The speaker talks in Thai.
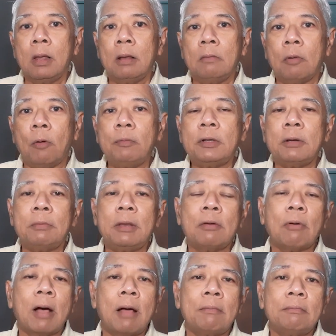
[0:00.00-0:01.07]
ผมจึงมี
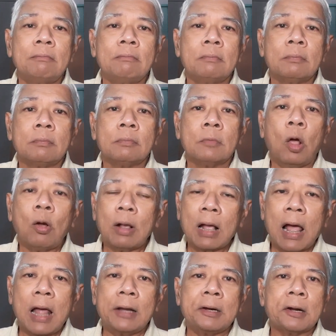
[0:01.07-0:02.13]
ความต้อง
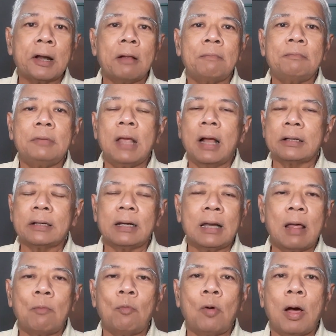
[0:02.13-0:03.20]
การนะครับอยากจะ
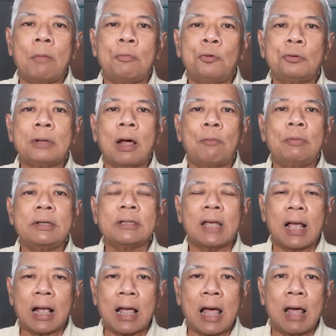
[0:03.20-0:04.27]
นำความรู้ทางวิชา
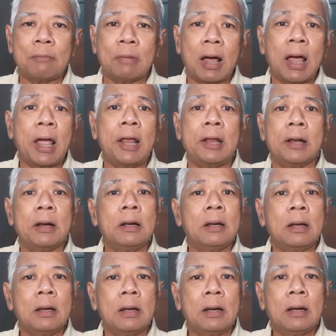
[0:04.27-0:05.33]
การมาให้
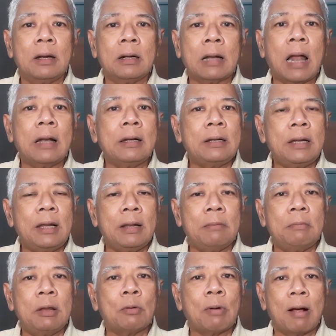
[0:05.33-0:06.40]
ท่านที่
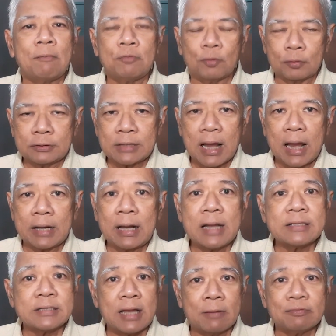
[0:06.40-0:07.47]
มีความสนใจได้
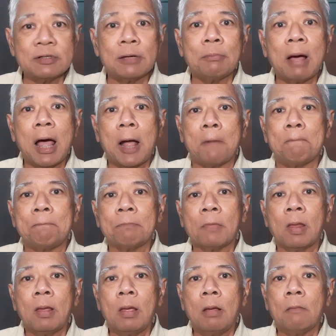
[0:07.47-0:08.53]
เสพเสียบ้าง
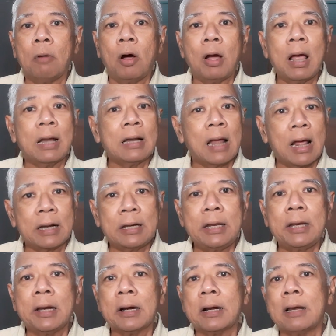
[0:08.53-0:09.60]
เพราะขณะนี้
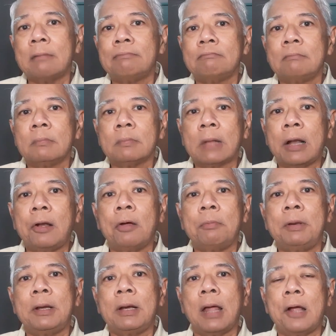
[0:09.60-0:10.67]
นะครับท่านลอง
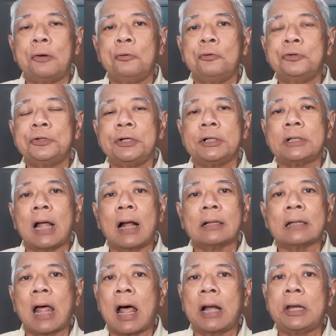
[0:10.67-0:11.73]
พิจารณาดูสื่อ
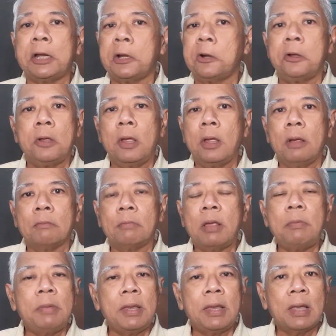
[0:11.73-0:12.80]
ต่างๆเนี่ยไม่
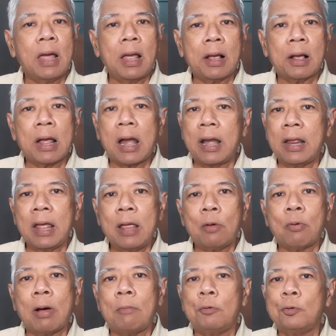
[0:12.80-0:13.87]
มีใครให้
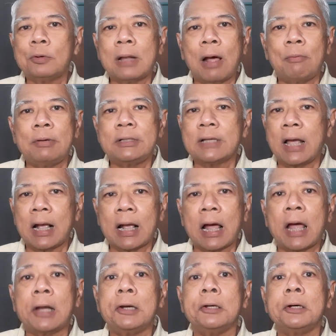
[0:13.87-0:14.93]
ความรู้ทางวิชากา
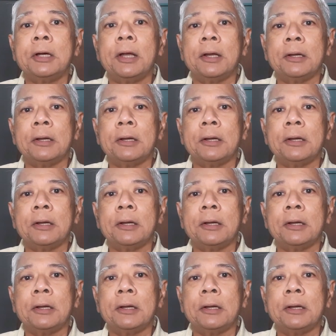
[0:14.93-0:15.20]
รเลย